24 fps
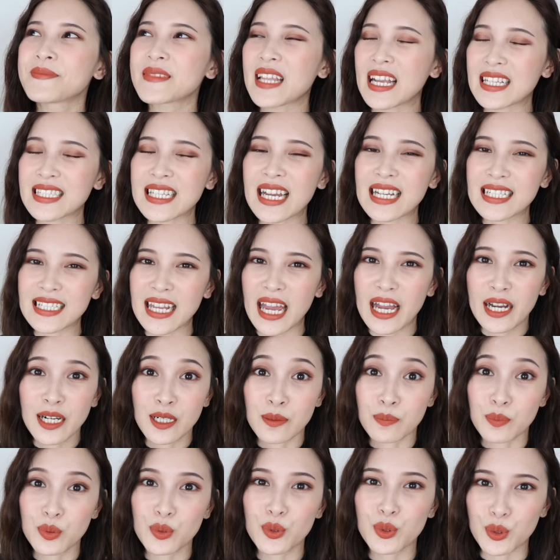它擦起来
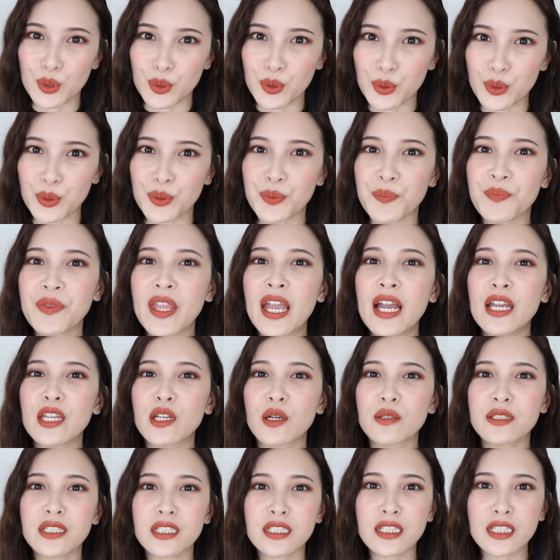很不均匀，
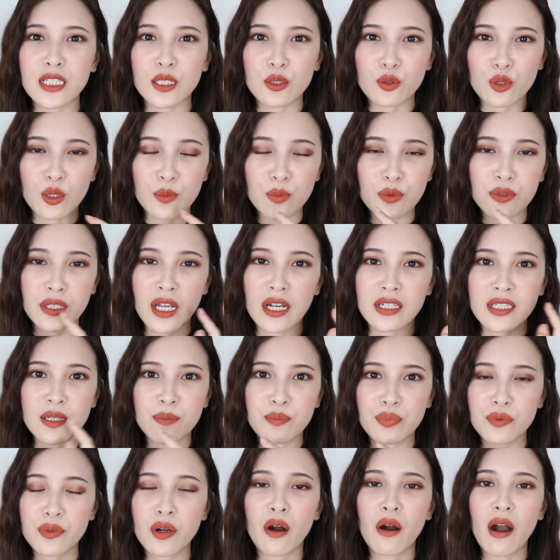尤其是你唇部条件
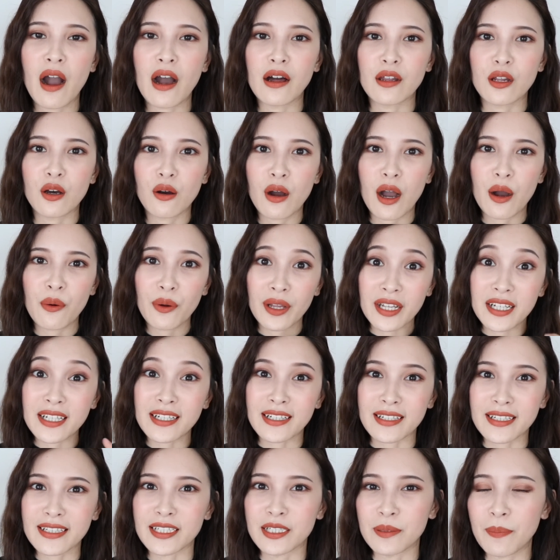不够好的话，会
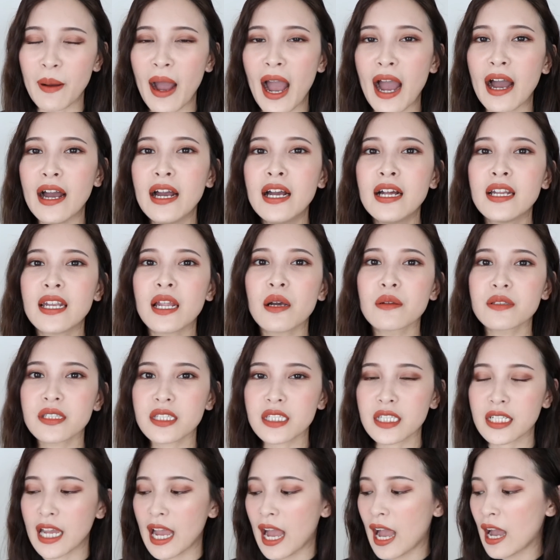更可怕。那我自
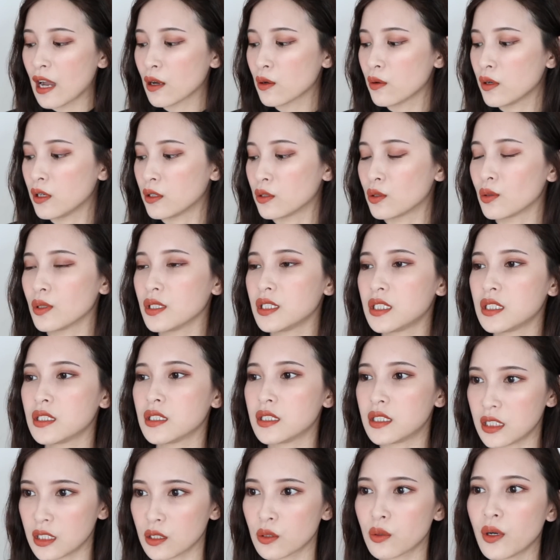己给它过很多次
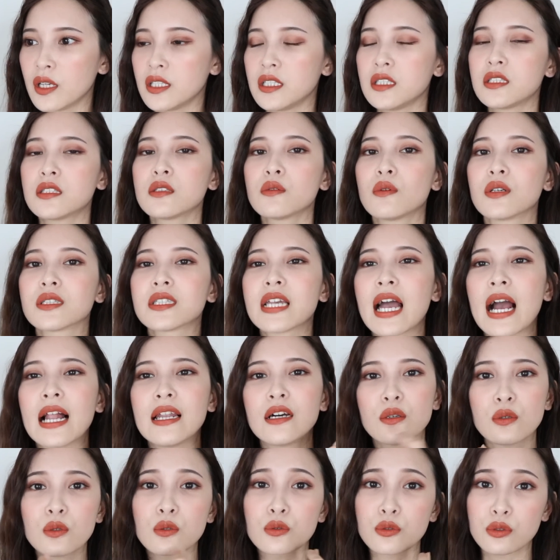机会，即使我擦
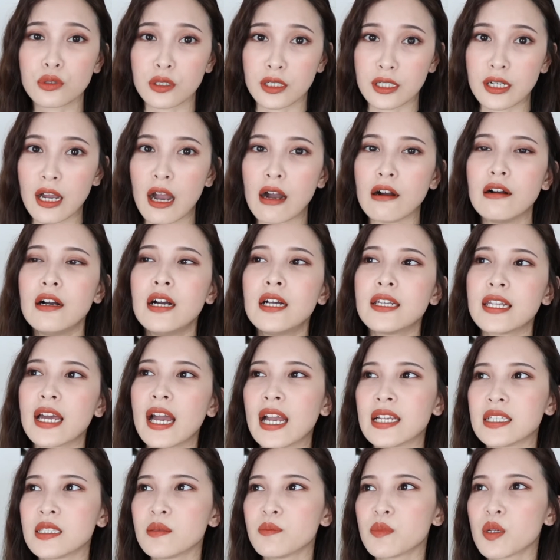了护唇膏，它
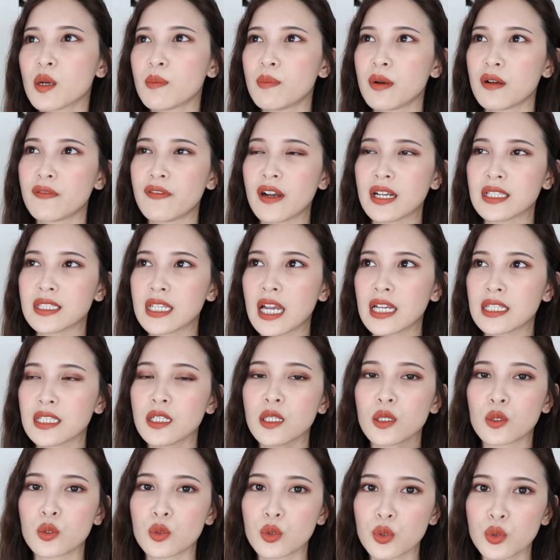还是没有办法擦得
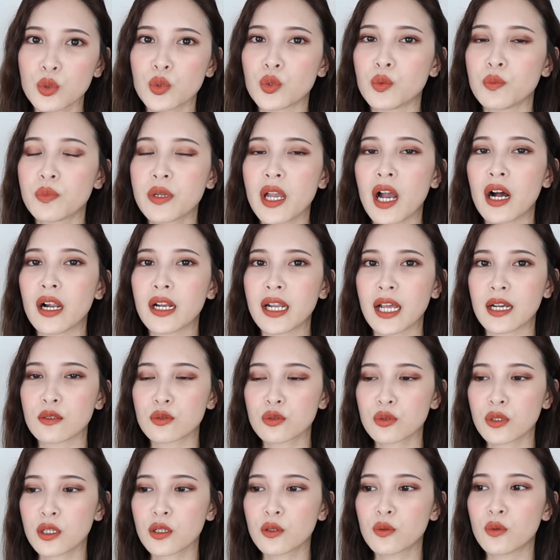很均匀漂亮，
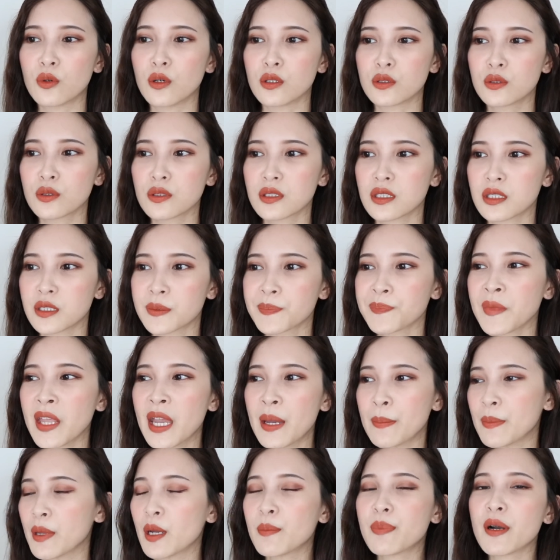所以我就是
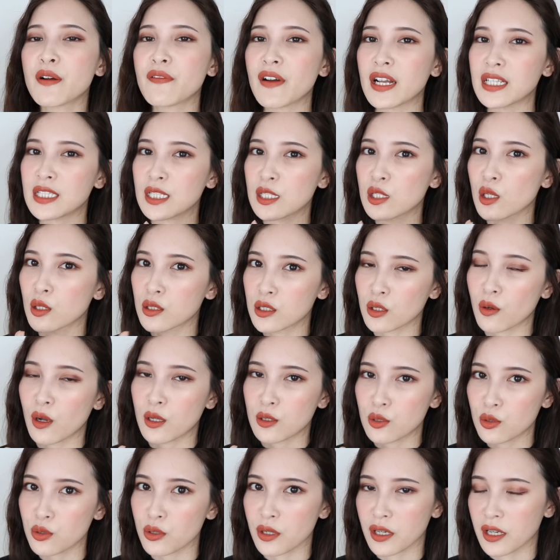没有办法接受这
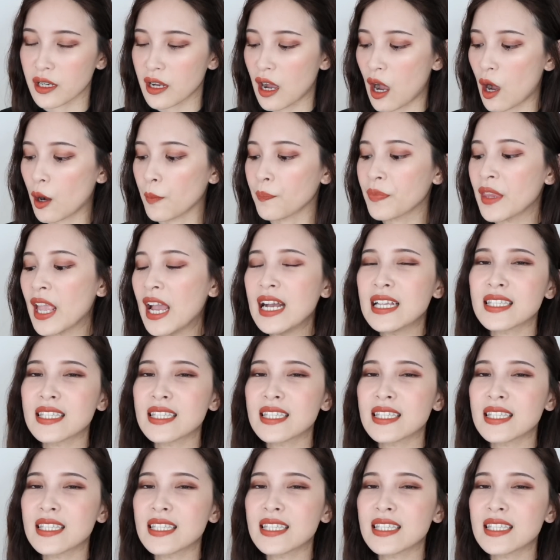款唇膏。